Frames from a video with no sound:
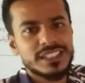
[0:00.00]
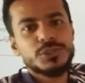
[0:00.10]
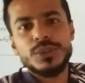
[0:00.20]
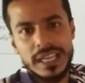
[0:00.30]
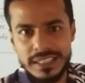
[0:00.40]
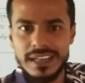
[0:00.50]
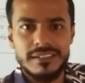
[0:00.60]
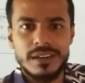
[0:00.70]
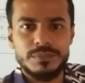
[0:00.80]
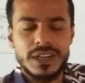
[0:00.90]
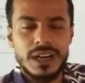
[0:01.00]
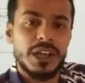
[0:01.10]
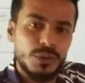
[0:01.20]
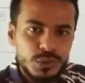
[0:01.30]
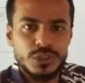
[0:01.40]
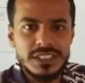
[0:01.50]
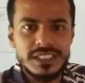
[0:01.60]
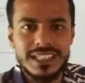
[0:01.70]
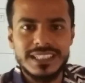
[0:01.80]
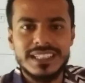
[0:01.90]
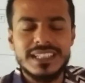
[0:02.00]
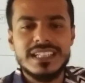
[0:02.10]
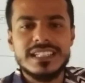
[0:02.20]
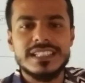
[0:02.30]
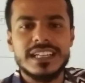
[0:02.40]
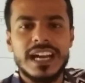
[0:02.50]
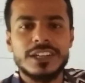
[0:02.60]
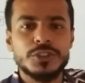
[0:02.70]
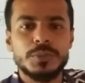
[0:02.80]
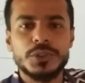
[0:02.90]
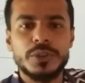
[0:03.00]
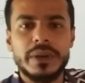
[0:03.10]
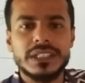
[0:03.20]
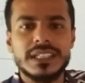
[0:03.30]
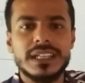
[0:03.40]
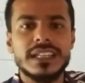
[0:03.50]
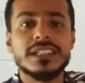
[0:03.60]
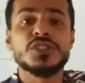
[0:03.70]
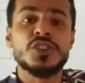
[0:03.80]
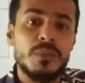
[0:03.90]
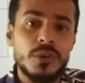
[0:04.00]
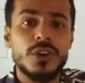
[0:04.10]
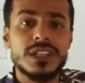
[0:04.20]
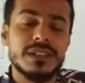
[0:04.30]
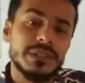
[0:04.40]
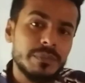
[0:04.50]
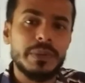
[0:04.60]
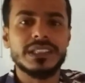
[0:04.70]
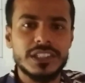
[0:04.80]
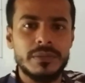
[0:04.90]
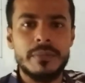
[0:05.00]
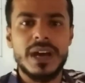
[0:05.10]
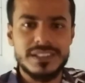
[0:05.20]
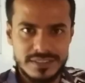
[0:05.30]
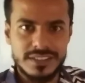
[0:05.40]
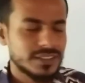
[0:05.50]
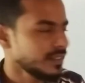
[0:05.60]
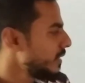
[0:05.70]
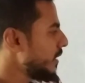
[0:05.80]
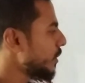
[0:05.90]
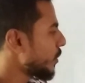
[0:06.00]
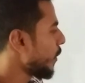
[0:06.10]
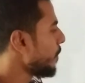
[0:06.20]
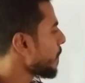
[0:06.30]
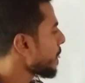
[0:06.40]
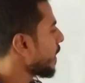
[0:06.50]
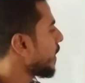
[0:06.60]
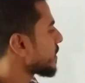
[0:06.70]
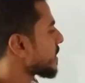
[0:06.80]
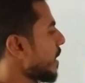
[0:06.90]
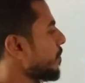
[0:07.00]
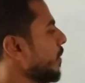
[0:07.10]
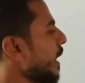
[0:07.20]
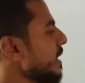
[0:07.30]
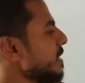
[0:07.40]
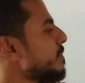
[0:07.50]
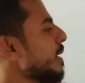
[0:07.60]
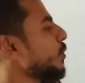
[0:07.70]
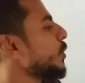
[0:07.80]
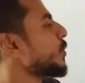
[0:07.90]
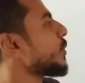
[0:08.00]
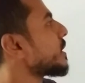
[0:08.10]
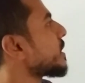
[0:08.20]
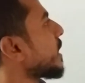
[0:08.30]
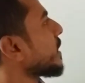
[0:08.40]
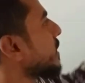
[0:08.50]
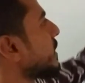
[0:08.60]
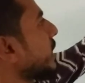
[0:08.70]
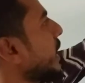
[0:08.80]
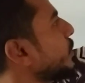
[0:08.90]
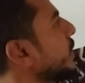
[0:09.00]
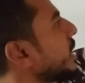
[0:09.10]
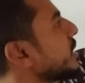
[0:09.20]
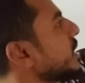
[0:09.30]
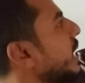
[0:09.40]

কিছু নাই কারণ আপনারা ভালো মতনই জানেন যে কার্যপত্র পারতে গেলে সমন্বয় তা পারতে হবে মাস্ট তো সাপ্লাইজ ব্যবহৃত হয়েছে সাত হাজার টাকা এখন দেখেন